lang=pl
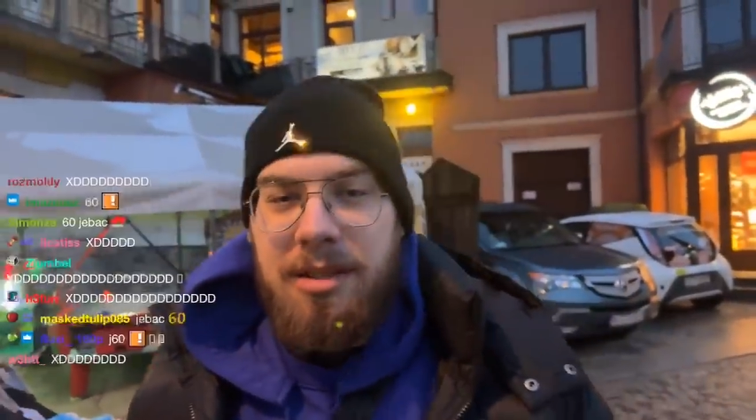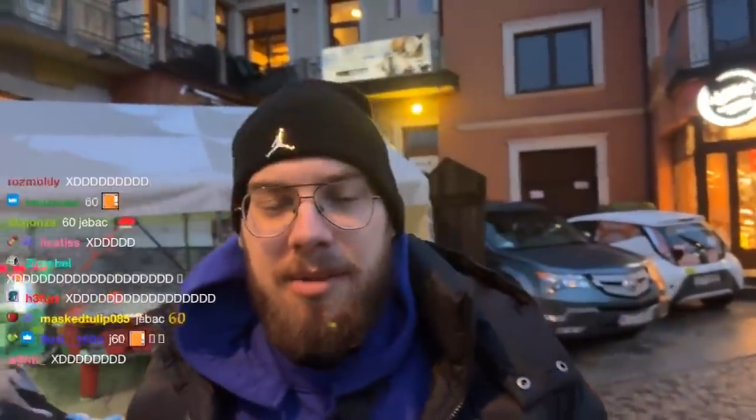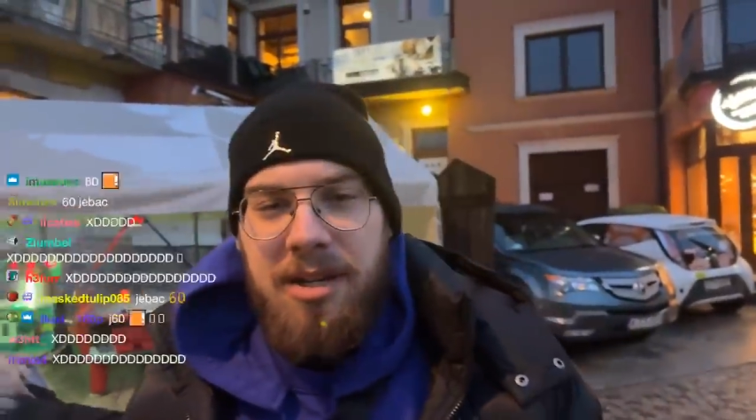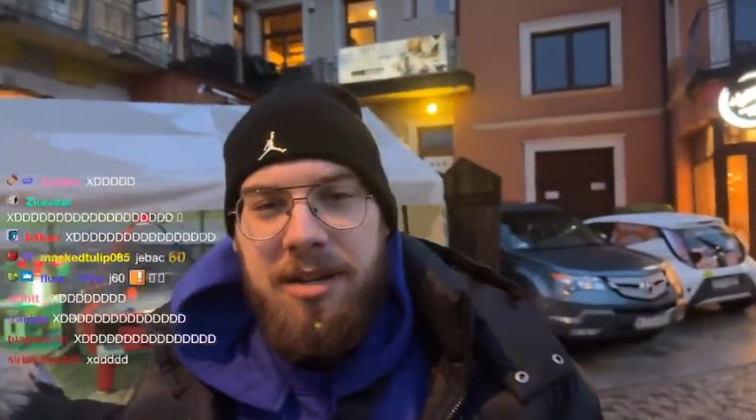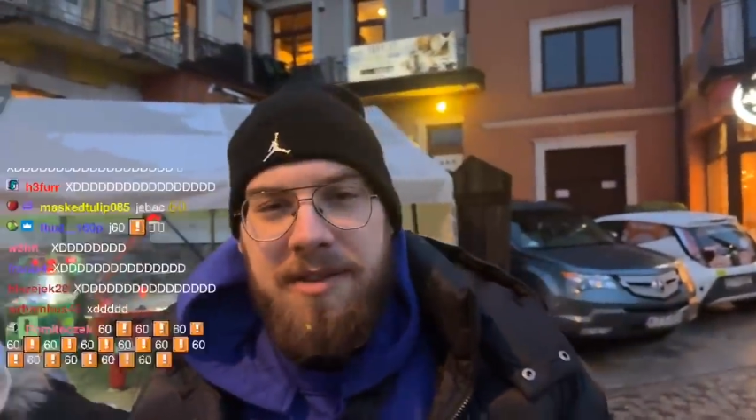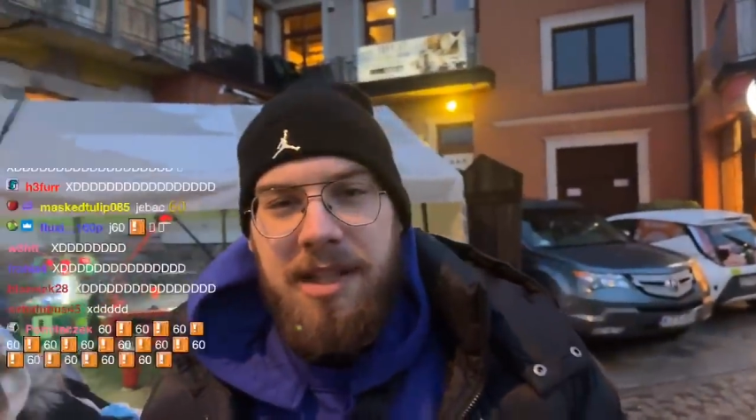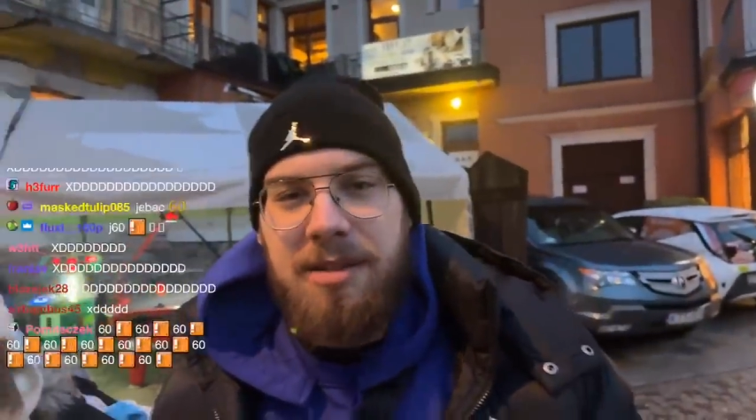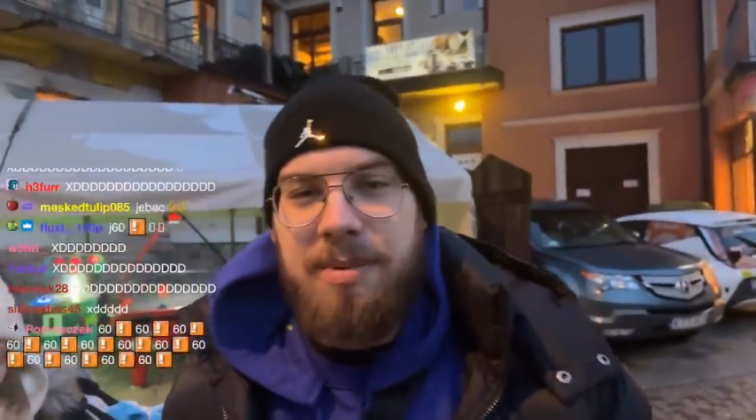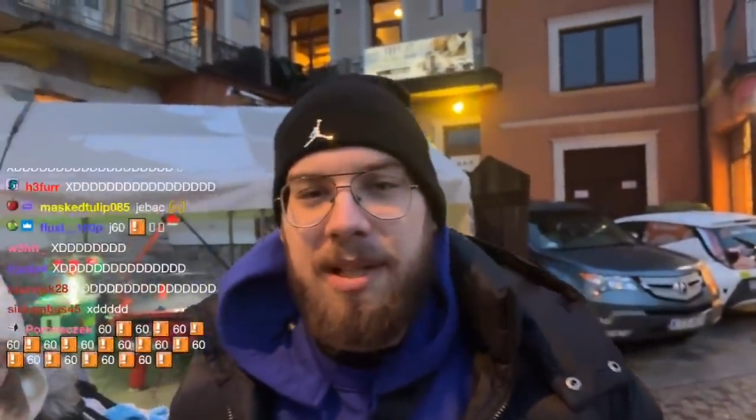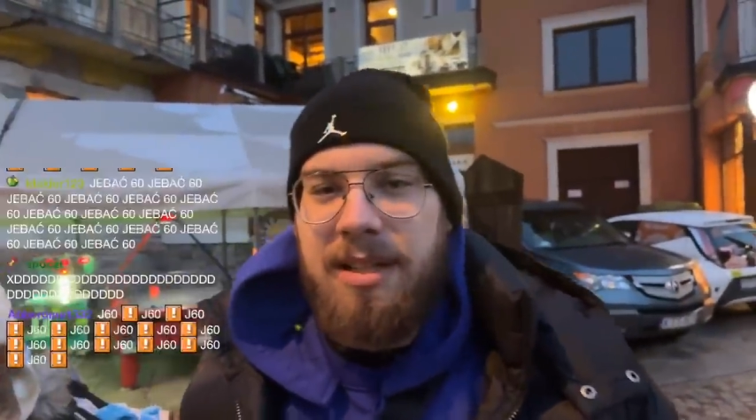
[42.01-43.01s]
że
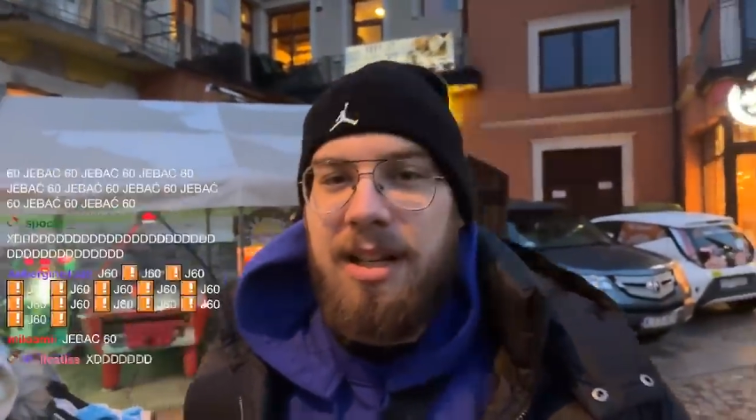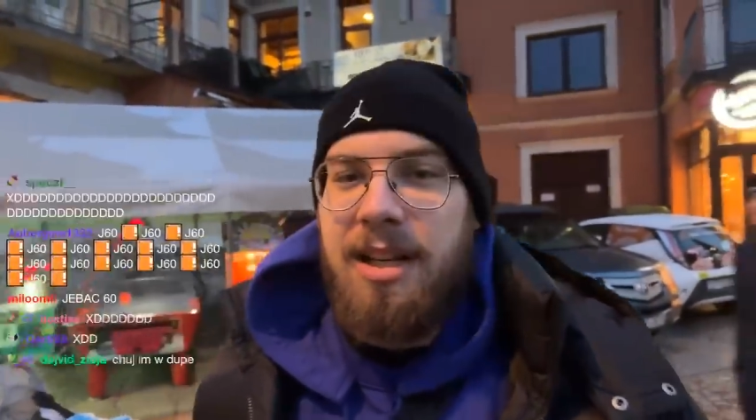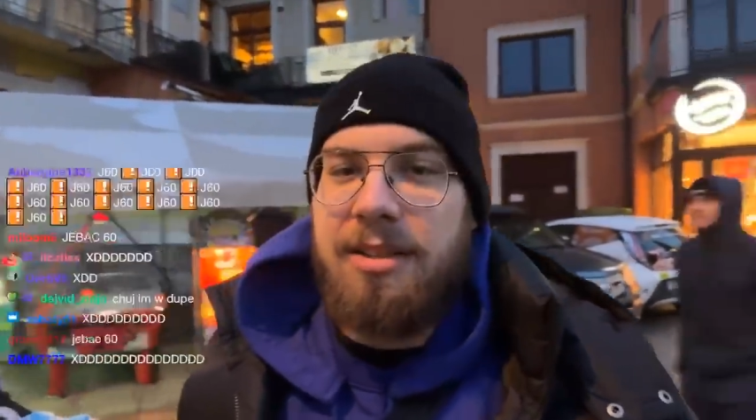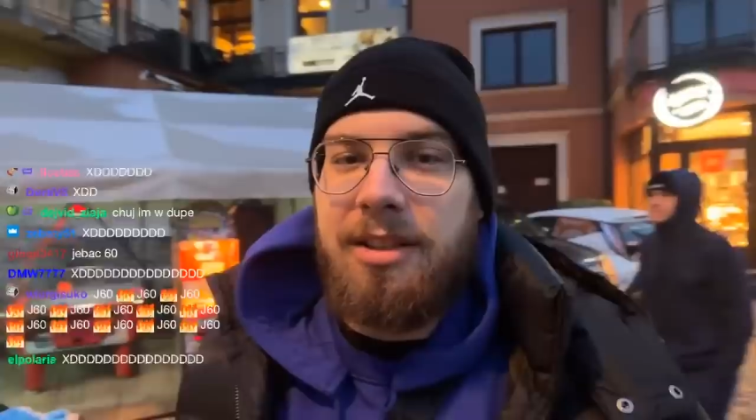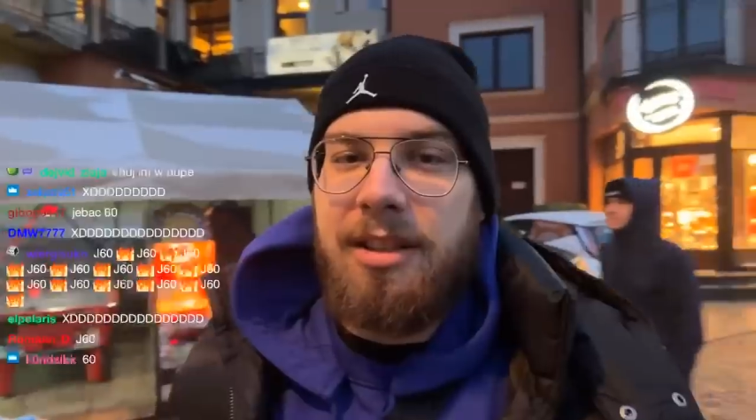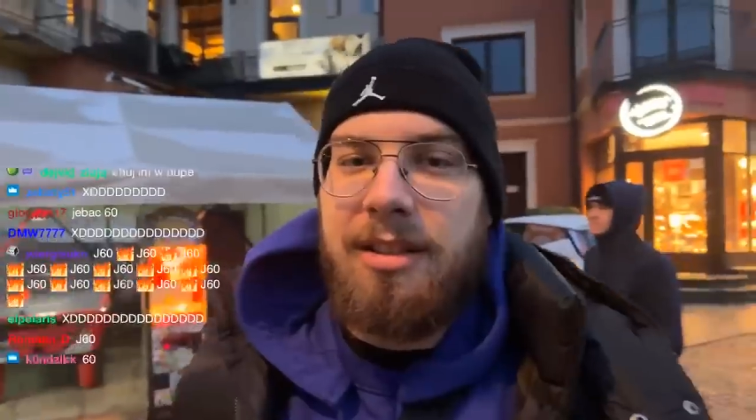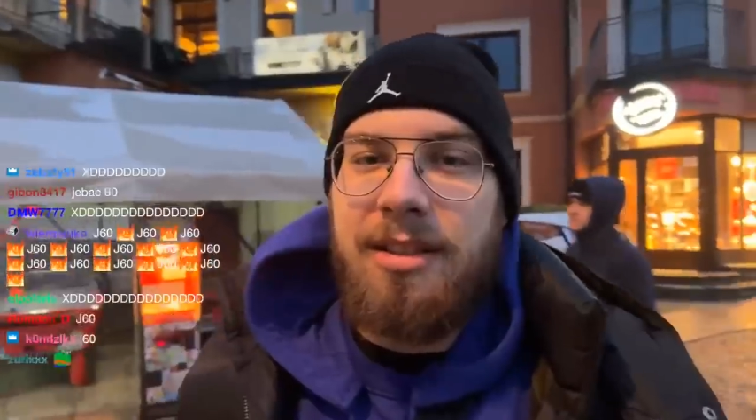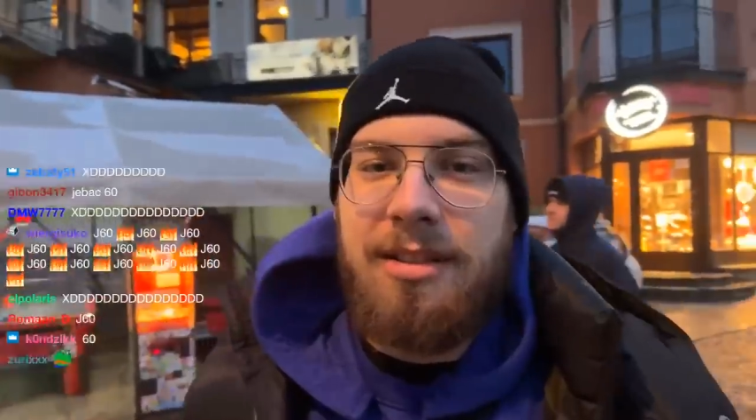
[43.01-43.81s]
makowca opierdalacie